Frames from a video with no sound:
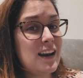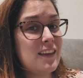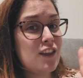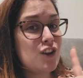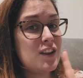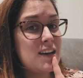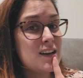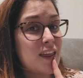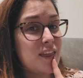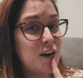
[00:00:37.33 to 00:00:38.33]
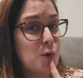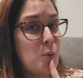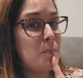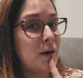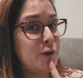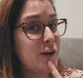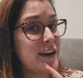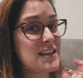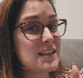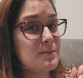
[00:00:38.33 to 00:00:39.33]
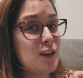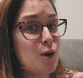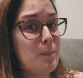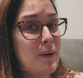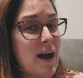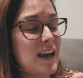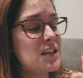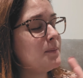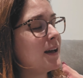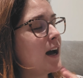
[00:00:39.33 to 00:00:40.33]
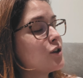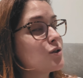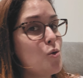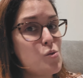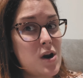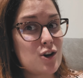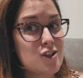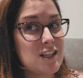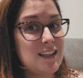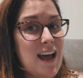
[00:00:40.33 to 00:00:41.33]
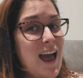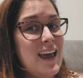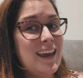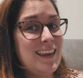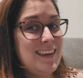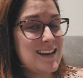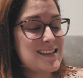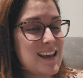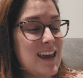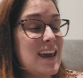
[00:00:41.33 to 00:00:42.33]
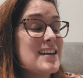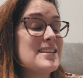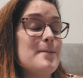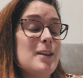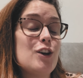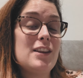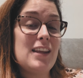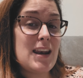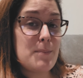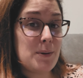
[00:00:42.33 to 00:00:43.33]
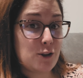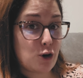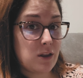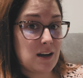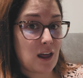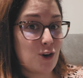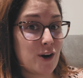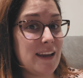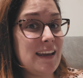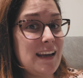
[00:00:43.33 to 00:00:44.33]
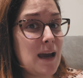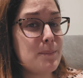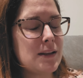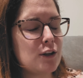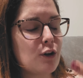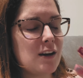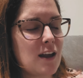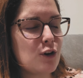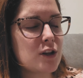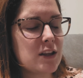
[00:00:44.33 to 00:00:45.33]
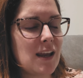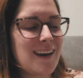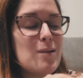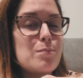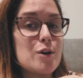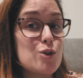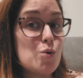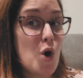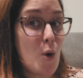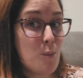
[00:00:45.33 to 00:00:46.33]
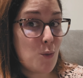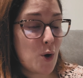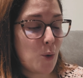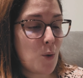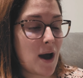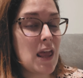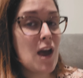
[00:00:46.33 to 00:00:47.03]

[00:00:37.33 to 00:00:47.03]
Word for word: la edición tiene que hacer un parón en este vídeo para explicaros una cosita y es que este vídeo tiene patrocinador. ¿Y qué patrocinador tiene? Pues uno muy guay